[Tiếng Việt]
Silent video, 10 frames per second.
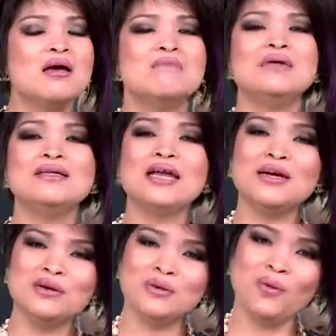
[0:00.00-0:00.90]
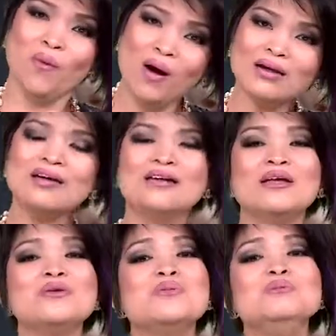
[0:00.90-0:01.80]
mình nên uống
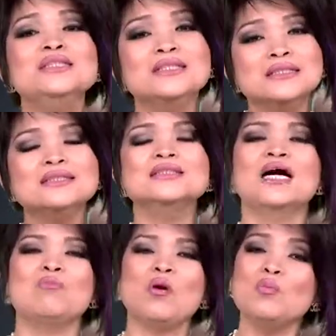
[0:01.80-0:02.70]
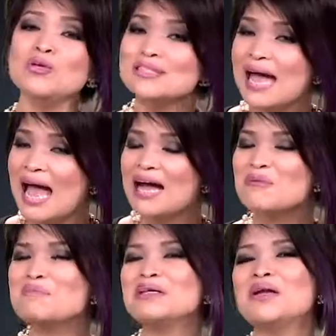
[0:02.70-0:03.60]
là giống như mỗi buổi sáng
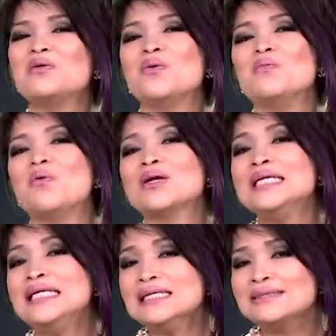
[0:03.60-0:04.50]
mình nên uống một ly nước